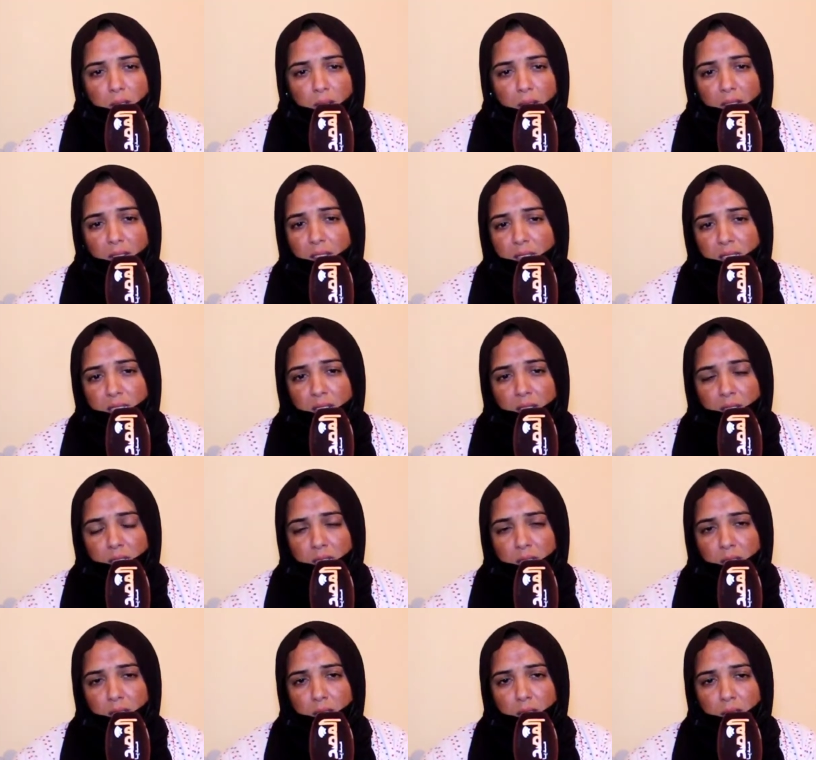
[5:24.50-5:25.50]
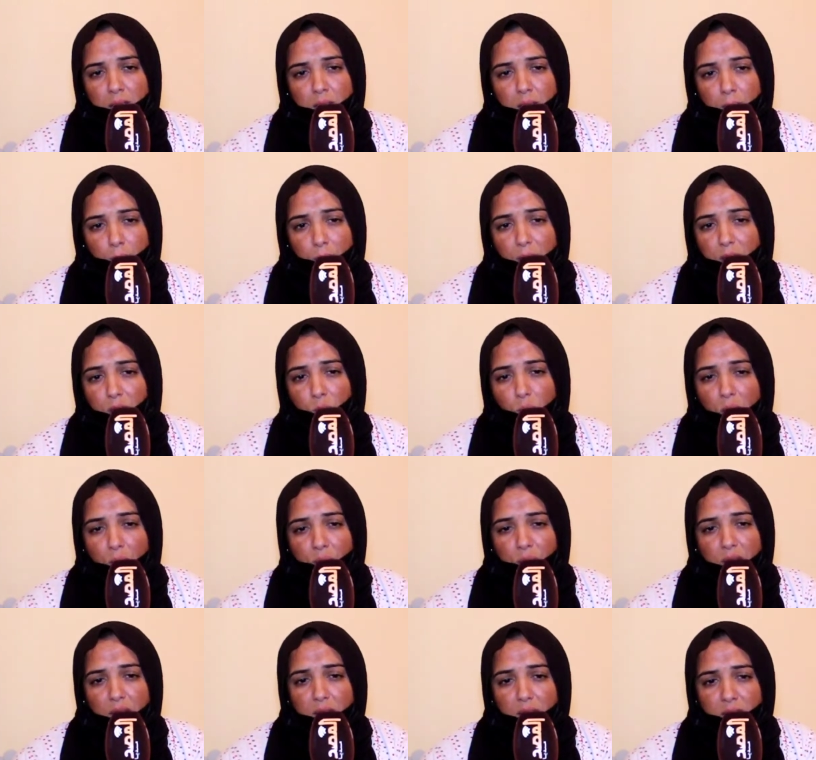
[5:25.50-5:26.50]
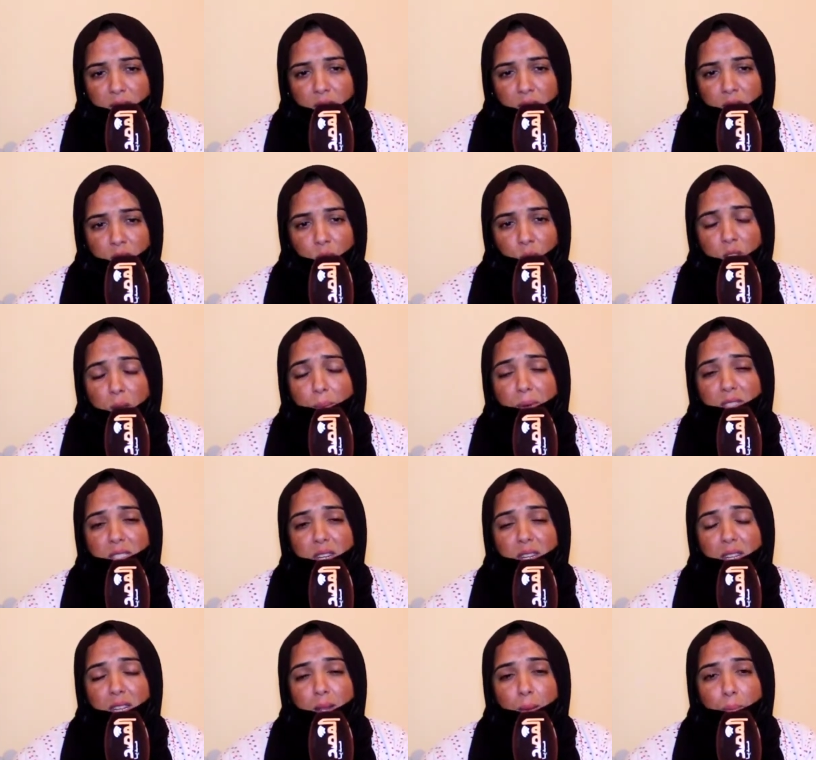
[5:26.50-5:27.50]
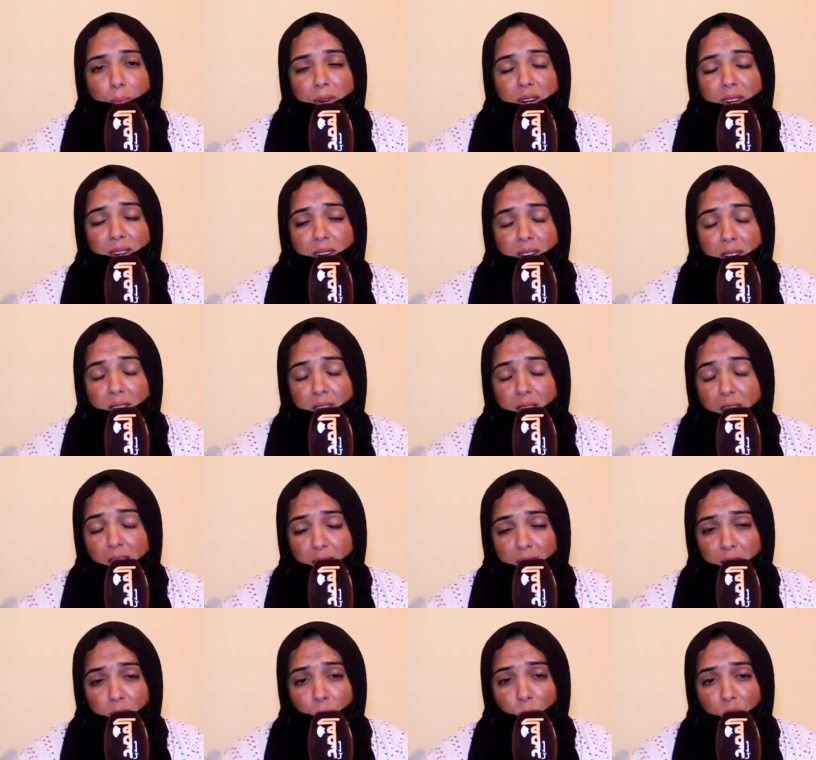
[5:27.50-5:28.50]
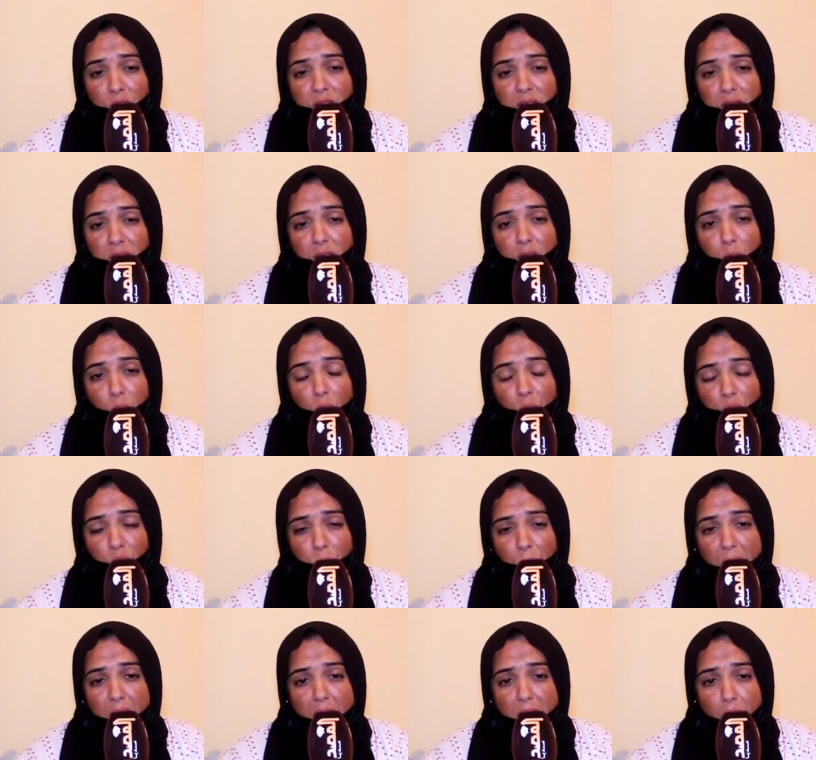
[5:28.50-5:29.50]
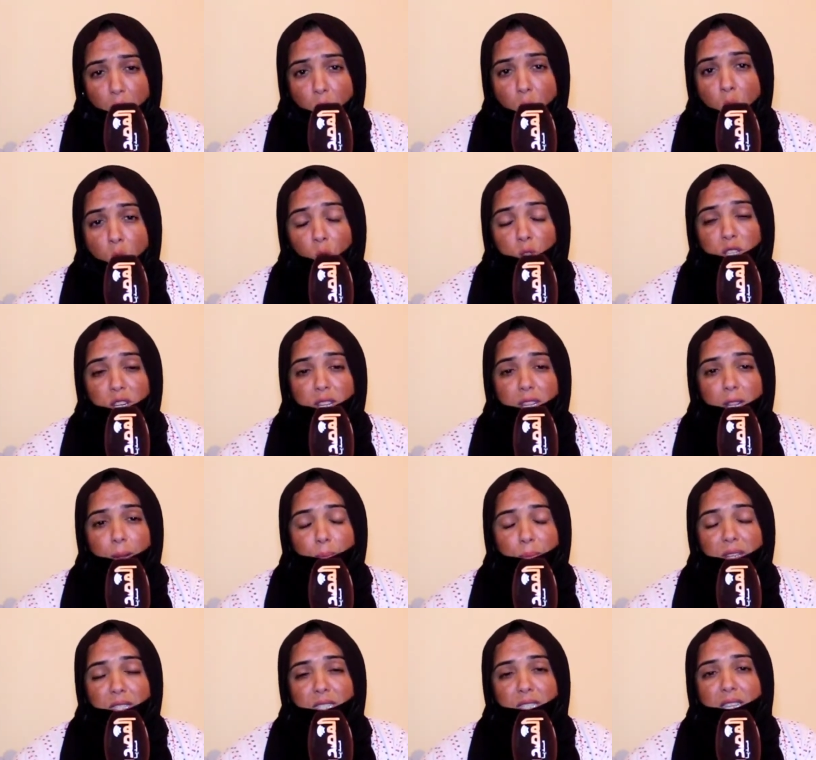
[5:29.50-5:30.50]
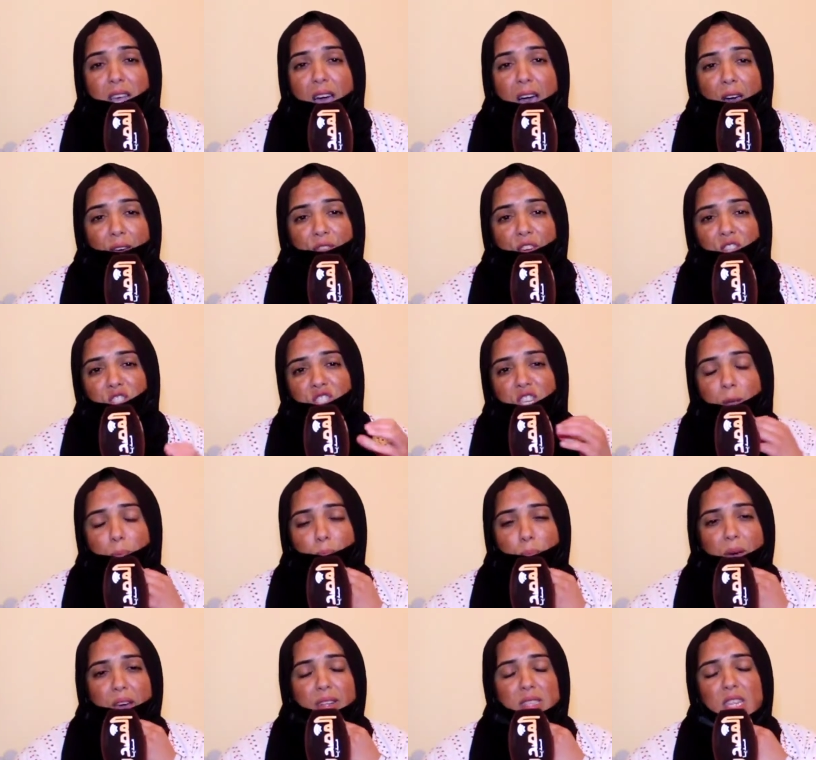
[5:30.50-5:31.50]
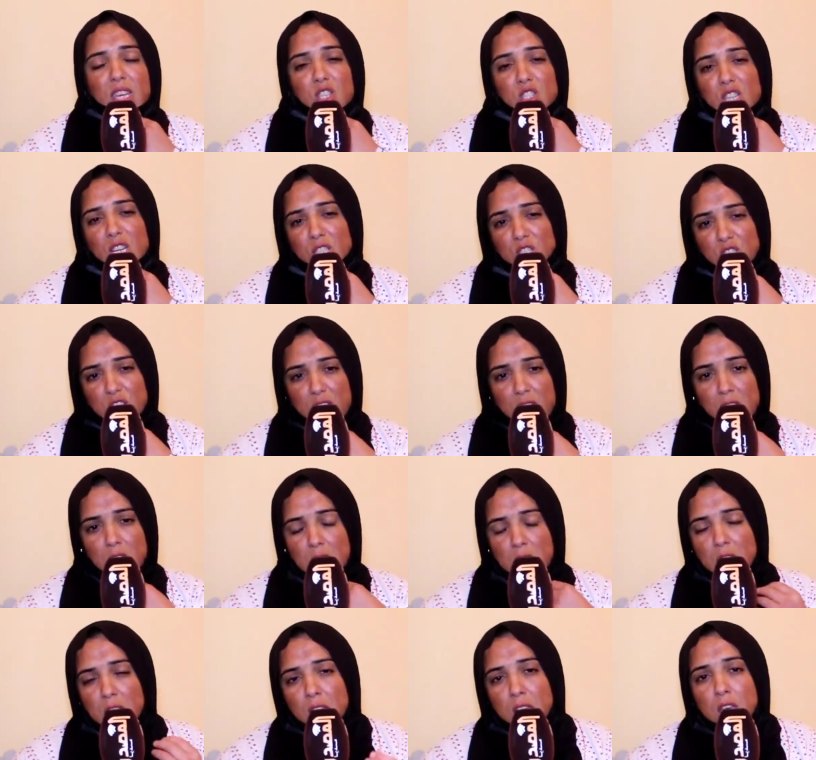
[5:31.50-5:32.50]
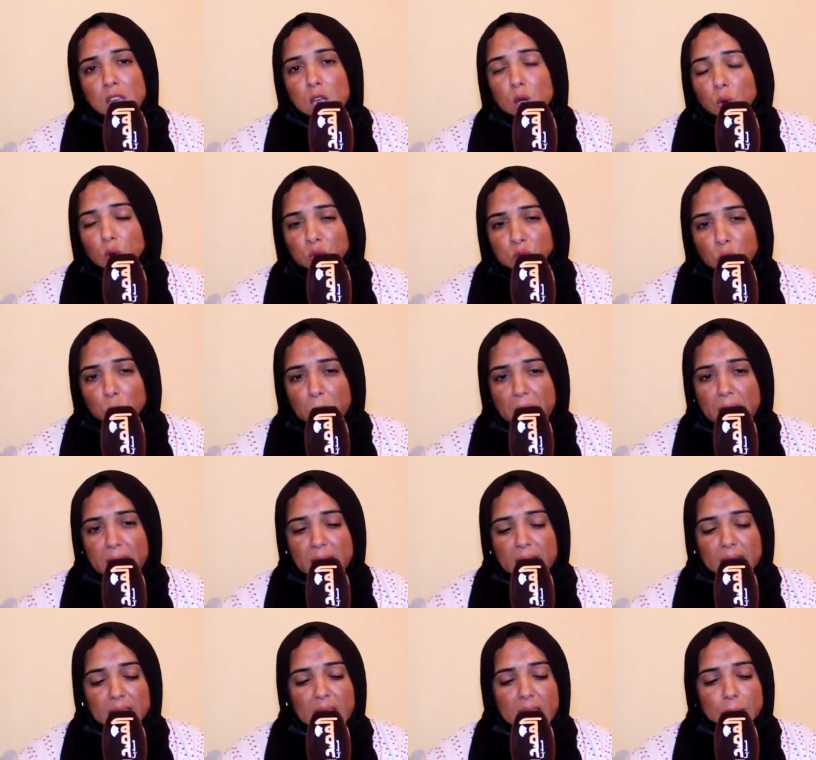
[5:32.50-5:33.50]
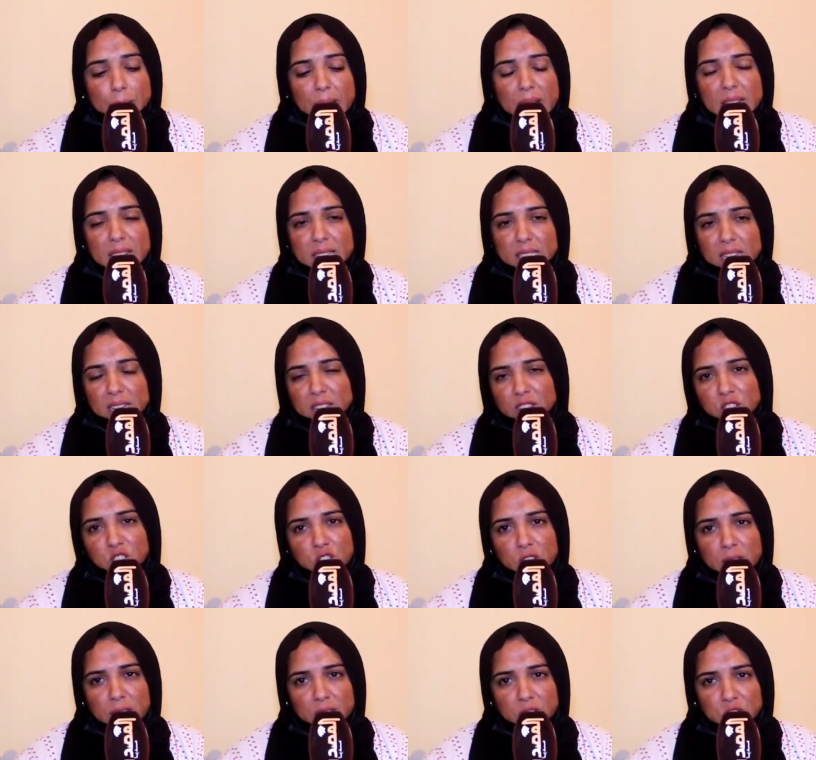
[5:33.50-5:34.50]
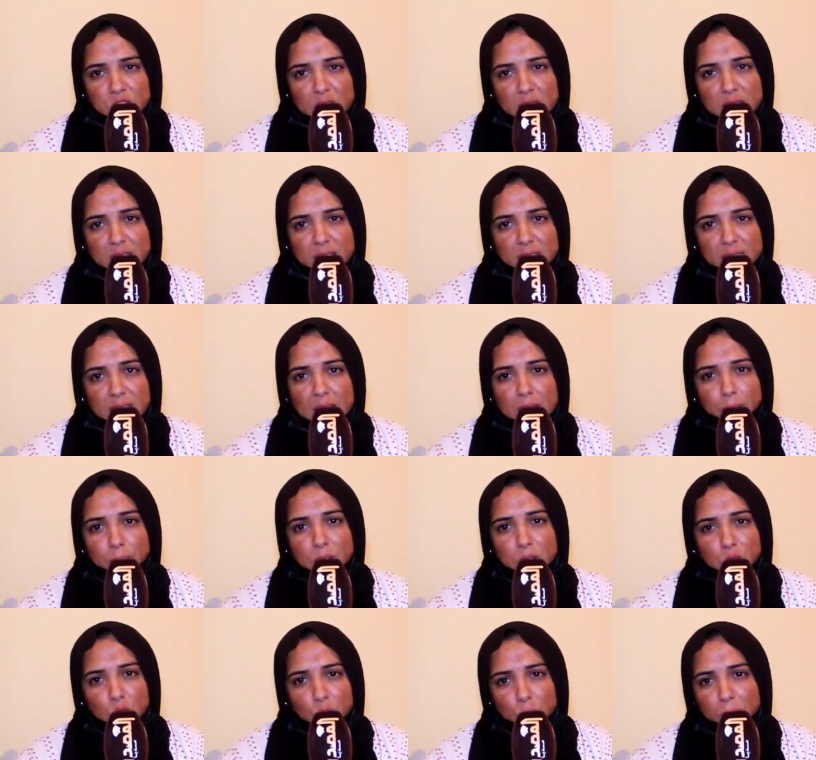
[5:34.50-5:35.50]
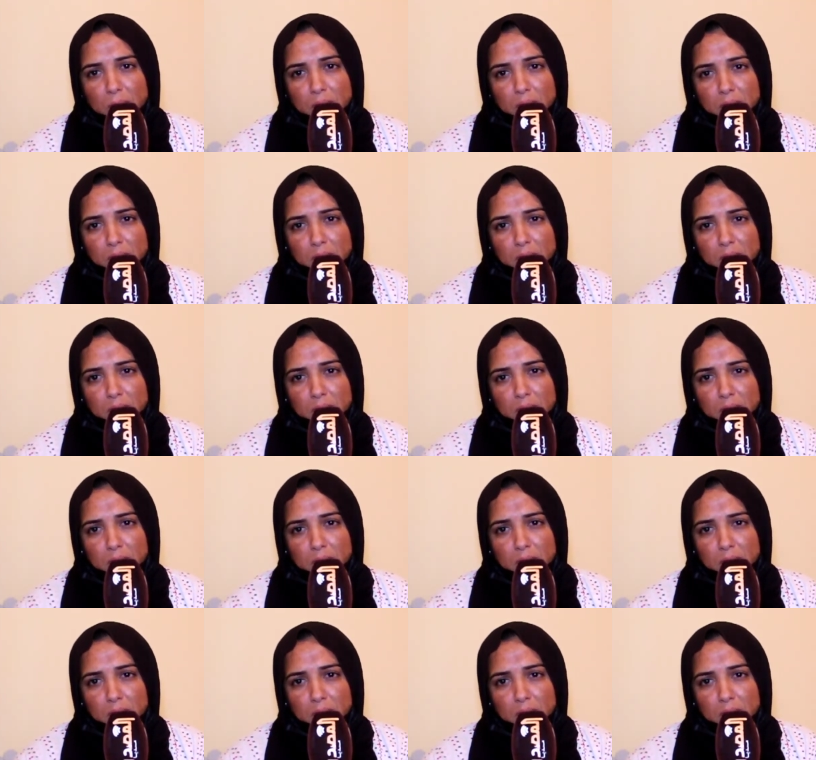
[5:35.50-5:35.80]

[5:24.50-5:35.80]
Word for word: على صحتي بغيت نوقف فيه على صحتي ودابا تنطلب من الناس المحسنين يوقفوا معايا تنطلب من الصحافه شي بارطاجي لشي يوقفوا معايا العمليات على رجلي هادشي اللي كنطالب اليوم